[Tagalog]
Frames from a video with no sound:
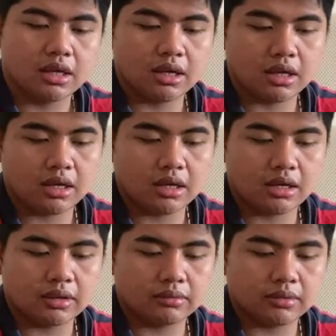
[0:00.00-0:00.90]

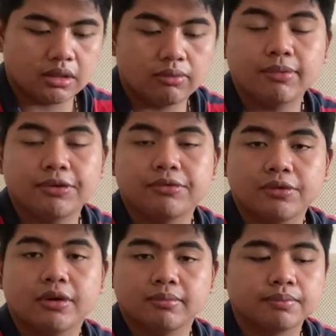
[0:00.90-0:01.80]
And it will
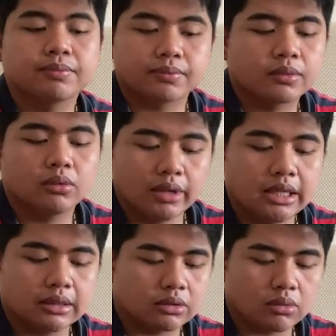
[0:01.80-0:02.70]
perform
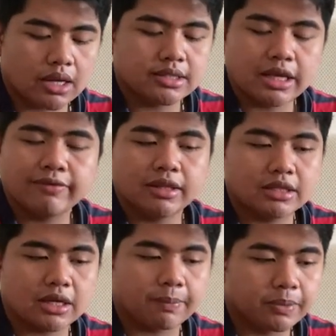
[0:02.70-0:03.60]
well kung i7
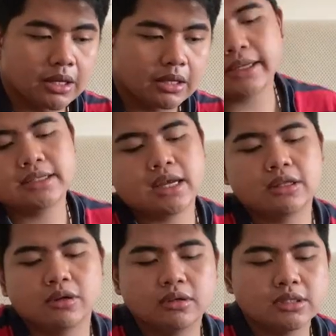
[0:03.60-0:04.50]
siya. Guys
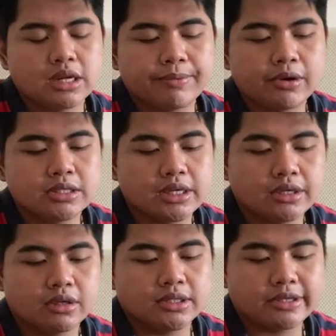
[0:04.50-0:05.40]
nga no, sinabi ko nga sa
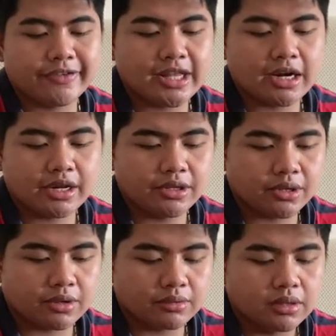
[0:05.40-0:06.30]
inyo is 700
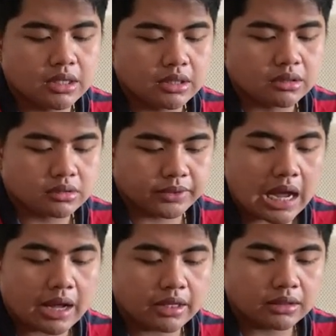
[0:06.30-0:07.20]
euro.
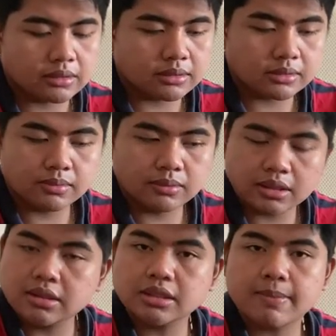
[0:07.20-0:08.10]
Yeah, it,
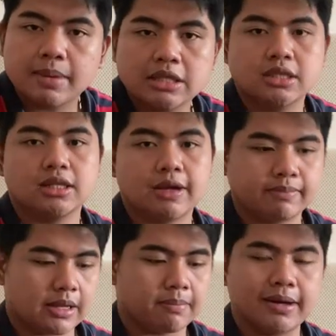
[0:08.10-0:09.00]
this is a budget
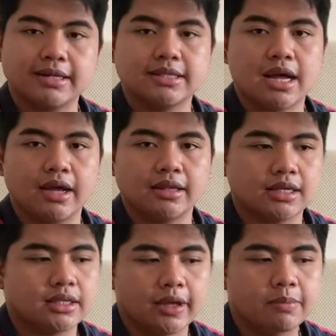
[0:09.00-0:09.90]
laptop para sa akin
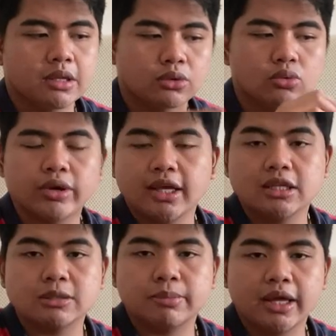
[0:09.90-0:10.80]
kasi 2K
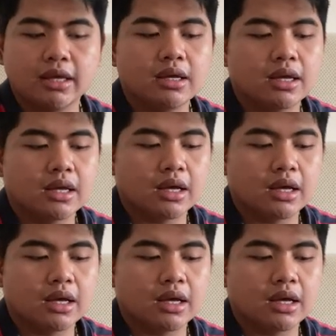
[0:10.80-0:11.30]
display,